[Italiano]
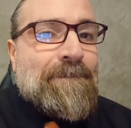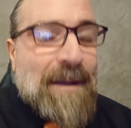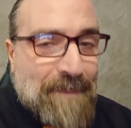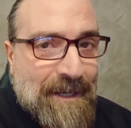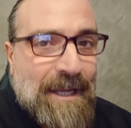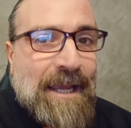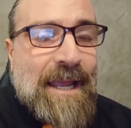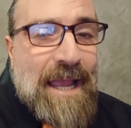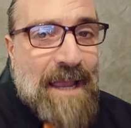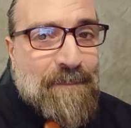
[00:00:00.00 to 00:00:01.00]
Ma
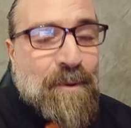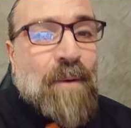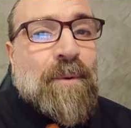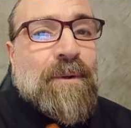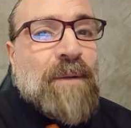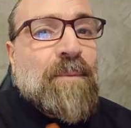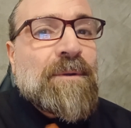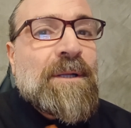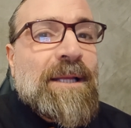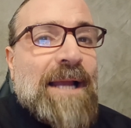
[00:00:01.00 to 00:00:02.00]
perché è proprio il tipo
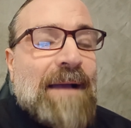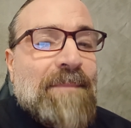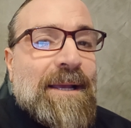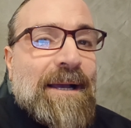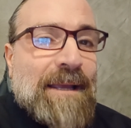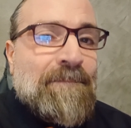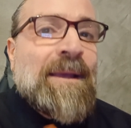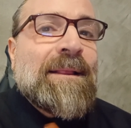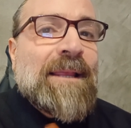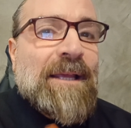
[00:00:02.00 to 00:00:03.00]
di dinamica che
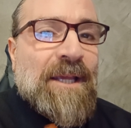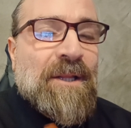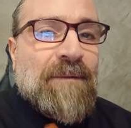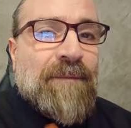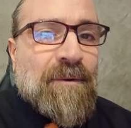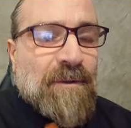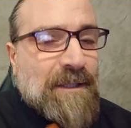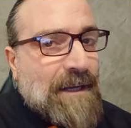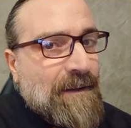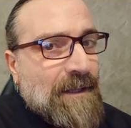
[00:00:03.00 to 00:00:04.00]
mette in
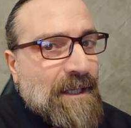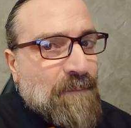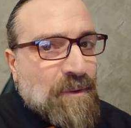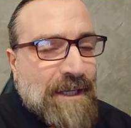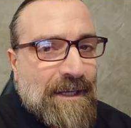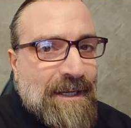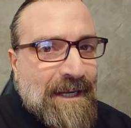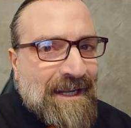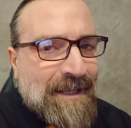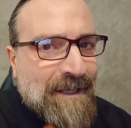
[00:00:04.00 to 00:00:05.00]
difficoltà i modelli
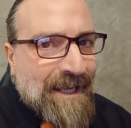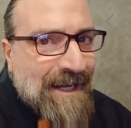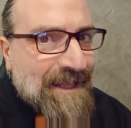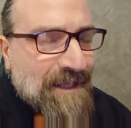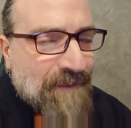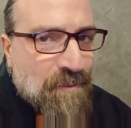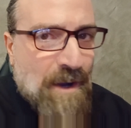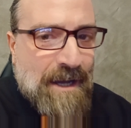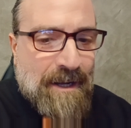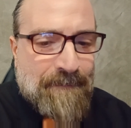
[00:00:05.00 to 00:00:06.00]

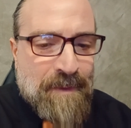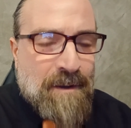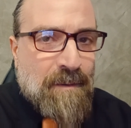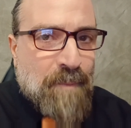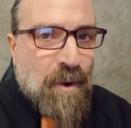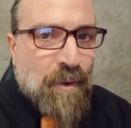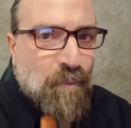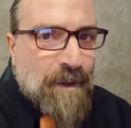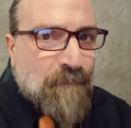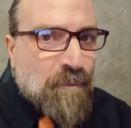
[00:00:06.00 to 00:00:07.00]
nell'individuare poi
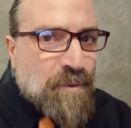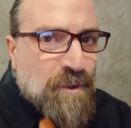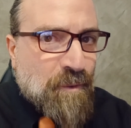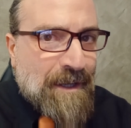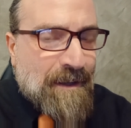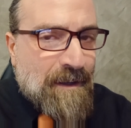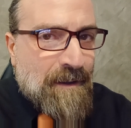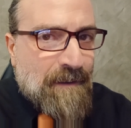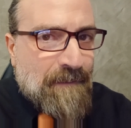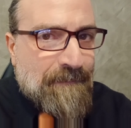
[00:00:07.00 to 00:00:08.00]
un'evoluzione
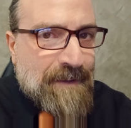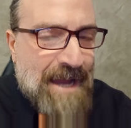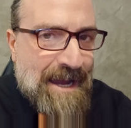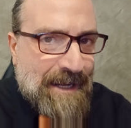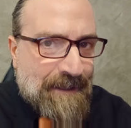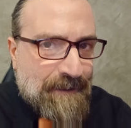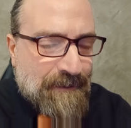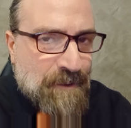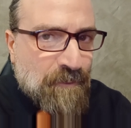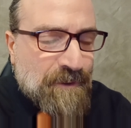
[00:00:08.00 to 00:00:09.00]
finale
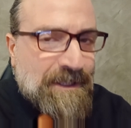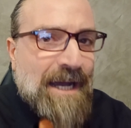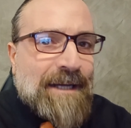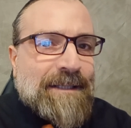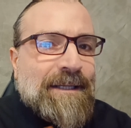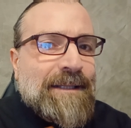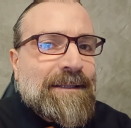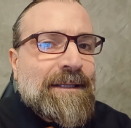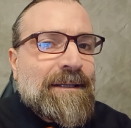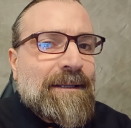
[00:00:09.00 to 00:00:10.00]
di un
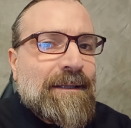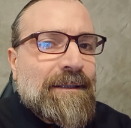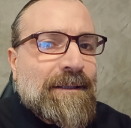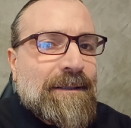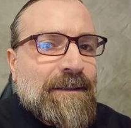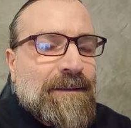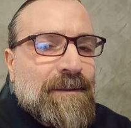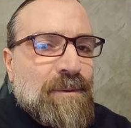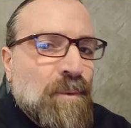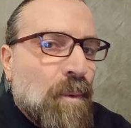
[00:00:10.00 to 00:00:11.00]
target eh, eh,
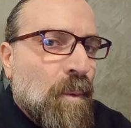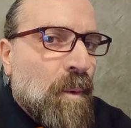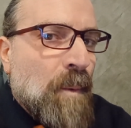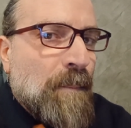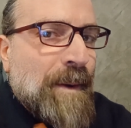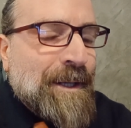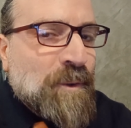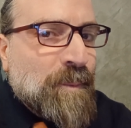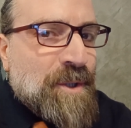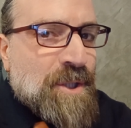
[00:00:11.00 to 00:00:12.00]
su un
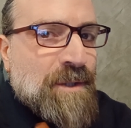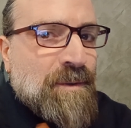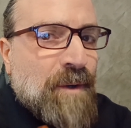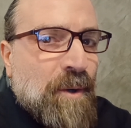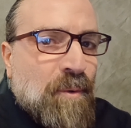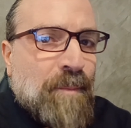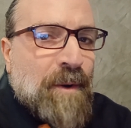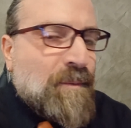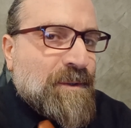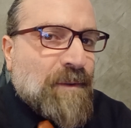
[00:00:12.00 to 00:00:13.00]
comparto preciso europeo.
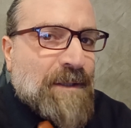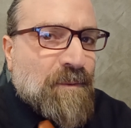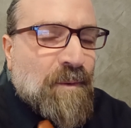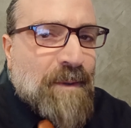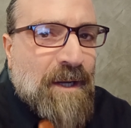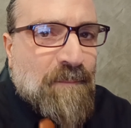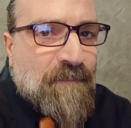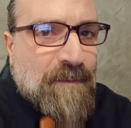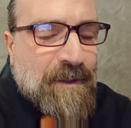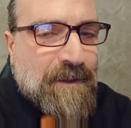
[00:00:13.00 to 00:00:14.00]
In questo caso noi parliamo
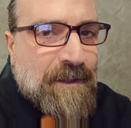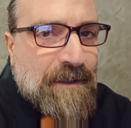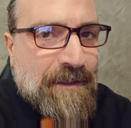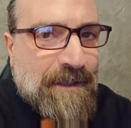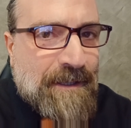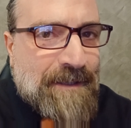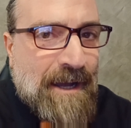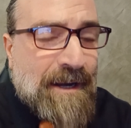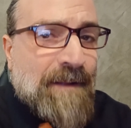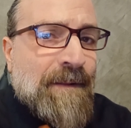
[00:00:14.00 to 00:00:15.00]
ovviamente
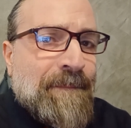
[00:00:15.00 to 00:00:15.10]
dell'Italia.